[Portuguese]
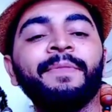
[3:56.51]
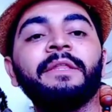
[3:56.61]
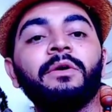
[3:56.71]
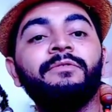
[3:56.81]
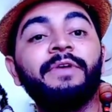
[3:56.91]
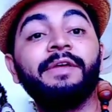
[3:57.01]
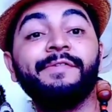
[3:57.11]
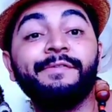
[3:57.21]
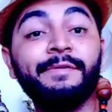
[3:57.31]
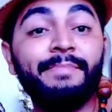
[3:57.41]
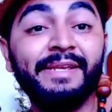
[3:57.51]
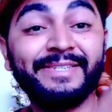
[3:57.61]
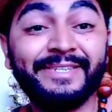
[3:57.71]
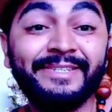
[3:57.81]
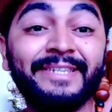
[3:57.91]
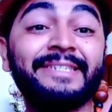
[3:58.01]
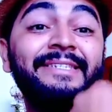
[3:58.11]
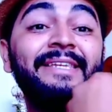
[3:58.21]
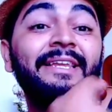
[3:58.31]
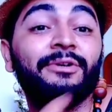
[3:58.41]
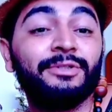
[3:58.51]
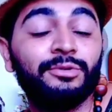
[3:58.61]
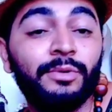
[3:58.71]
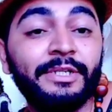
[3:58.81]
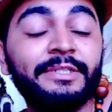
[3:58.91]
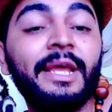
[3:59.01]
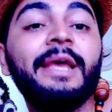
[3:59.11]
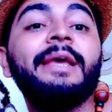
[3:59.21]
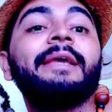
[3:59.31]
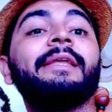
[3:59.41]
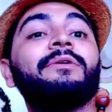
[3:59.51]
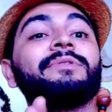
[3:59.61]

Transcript: Então vem esses imbecis, esses sem noções, que não